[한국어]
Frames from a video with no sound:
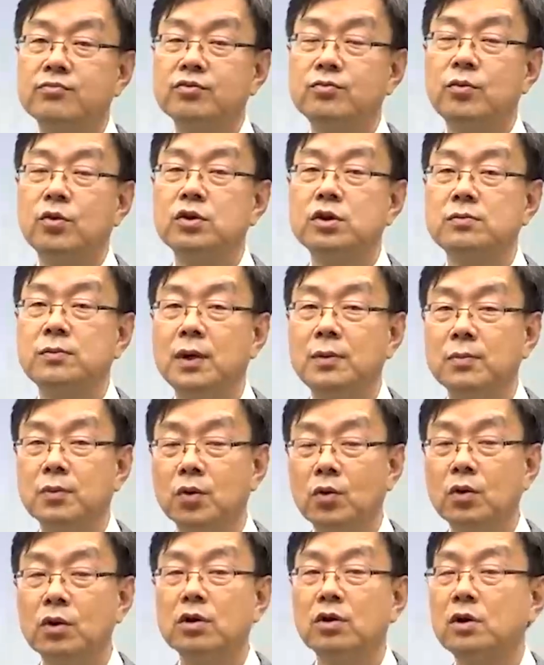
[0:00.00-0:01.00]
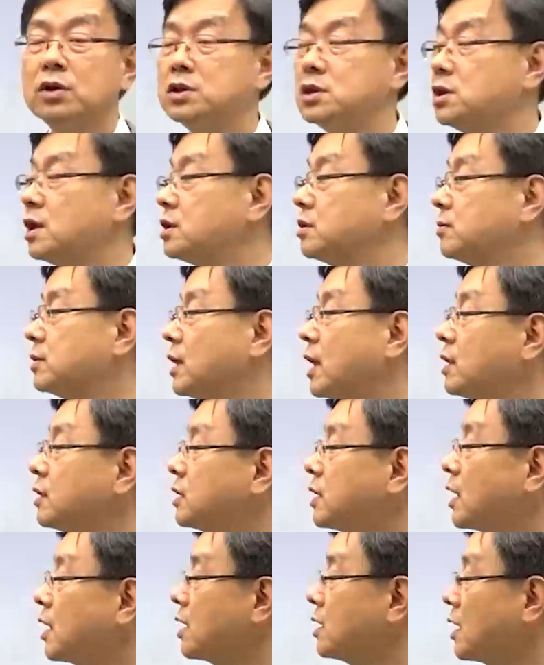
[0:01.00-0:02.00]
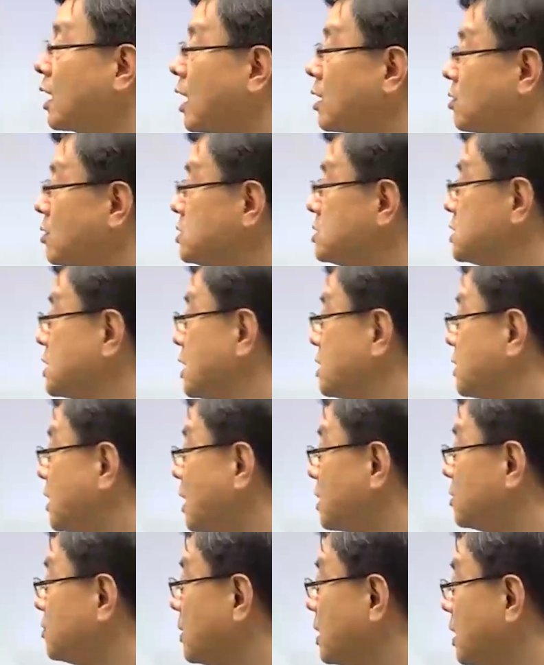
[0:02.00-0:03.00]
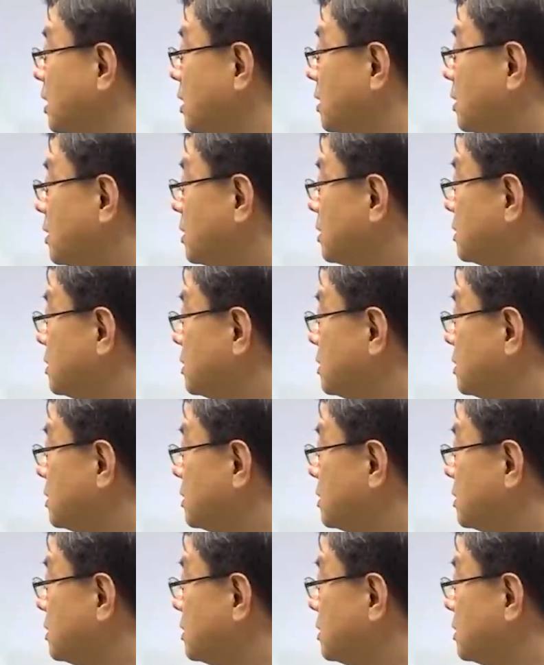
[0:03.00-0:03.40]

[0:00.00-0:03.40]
부모님의 묘를 설치를 했으면 내 땅에 내가 설치한 다음에